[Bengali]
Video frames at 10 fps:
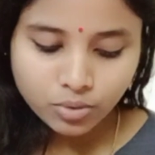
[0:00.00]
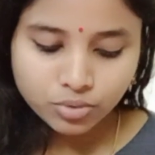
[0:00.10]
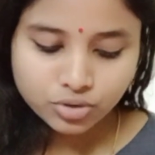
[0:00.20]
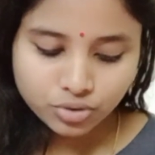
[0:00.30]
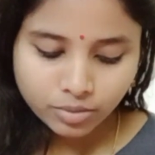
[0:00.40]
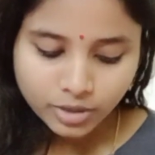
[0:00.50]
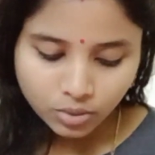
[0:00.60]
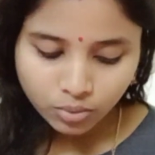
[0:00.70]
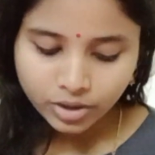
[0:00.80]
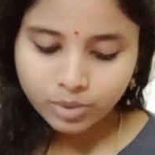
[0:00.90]
ওই জন্য আমি
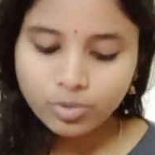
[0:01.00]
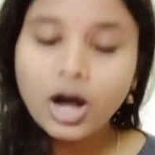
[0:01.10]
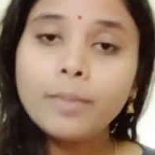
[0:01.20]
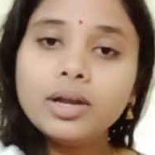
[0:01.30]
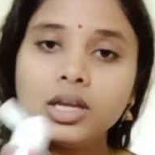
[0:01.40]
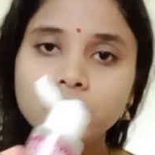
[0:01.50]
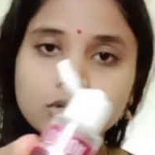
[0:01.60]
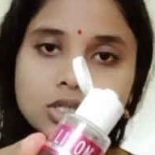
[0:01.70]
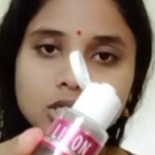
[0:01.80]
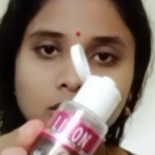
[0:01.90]
করে নেব আমি
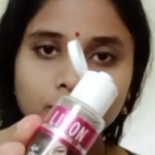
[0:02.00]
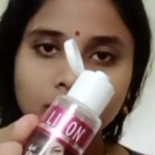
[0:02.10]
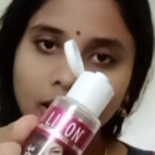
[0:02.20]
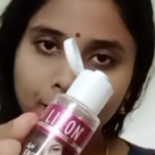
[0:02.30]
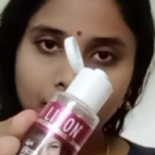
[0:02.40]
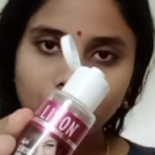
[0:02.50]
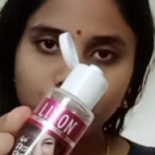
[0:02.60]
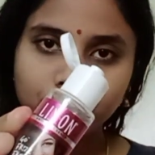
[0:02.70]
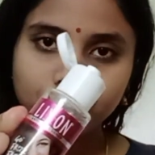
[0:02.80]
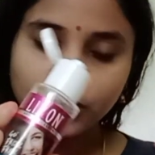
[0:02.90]
লিভন সিরামটাই অ্যাপ্লাই
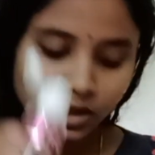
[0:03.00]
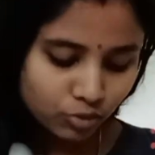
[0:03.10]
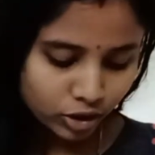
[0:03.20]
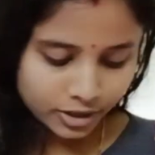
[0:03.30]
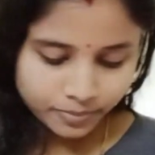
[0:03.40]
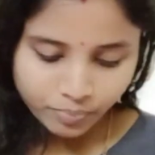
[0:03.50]
করি লিভনের